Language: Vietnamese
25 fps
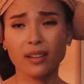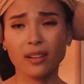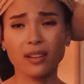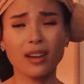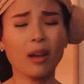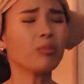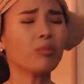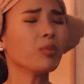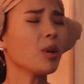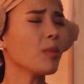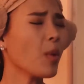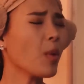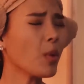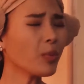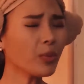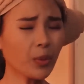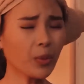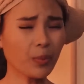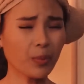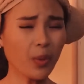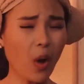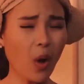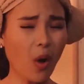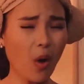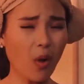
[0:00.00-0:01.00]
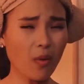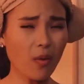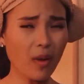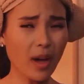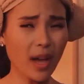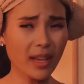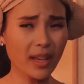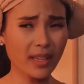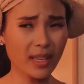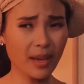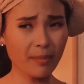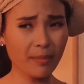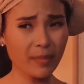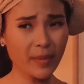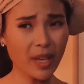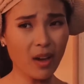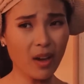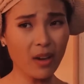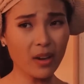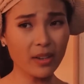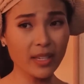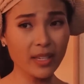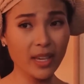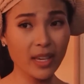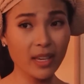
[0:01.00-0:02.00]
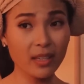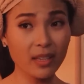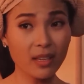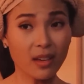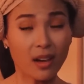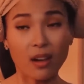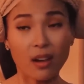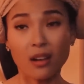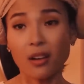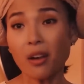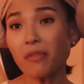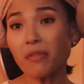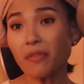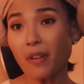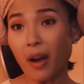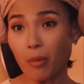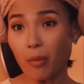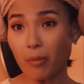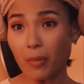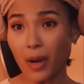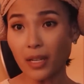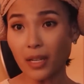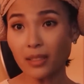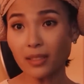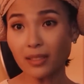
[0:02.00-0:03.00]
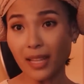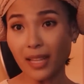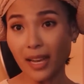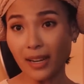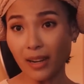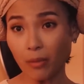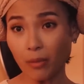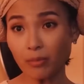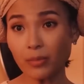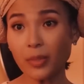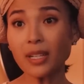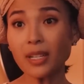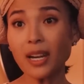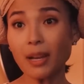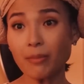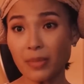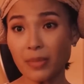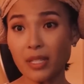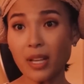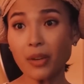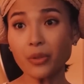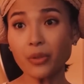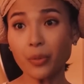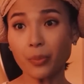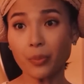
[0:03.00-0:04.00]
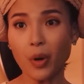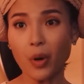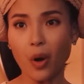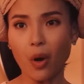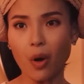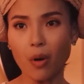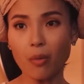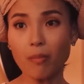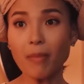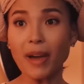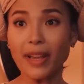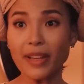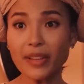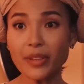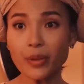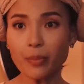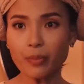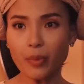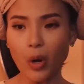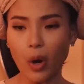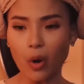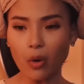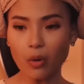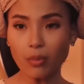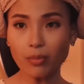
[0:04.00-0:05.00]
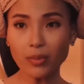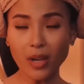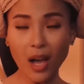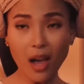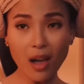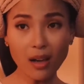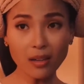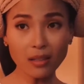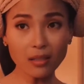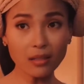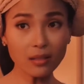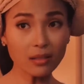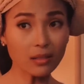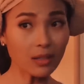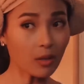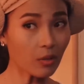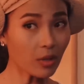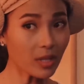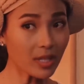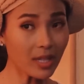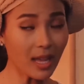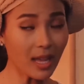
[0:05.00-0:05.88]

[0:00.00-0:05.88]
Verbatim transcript: nóng có bốn chục độ à, nhầm nho gì có phòng hả người ta nóng tới năm sáu chục độ bảy chục độ cũng có nữa đâu có